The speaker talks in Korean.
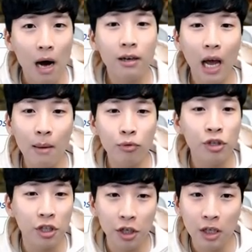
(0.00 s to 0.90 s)
마을에 한
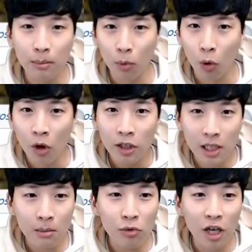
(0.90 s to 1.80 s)
분씩 있는 뭐
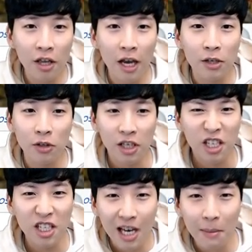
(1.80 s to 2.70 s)
식물에 대해서 이제
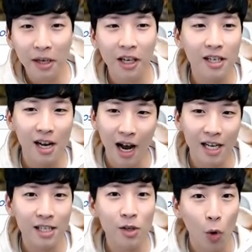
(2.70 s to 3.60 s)
기계 막히게 잘
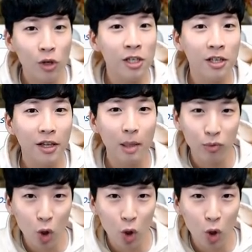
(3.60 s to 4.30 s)
아시는 어르신들한테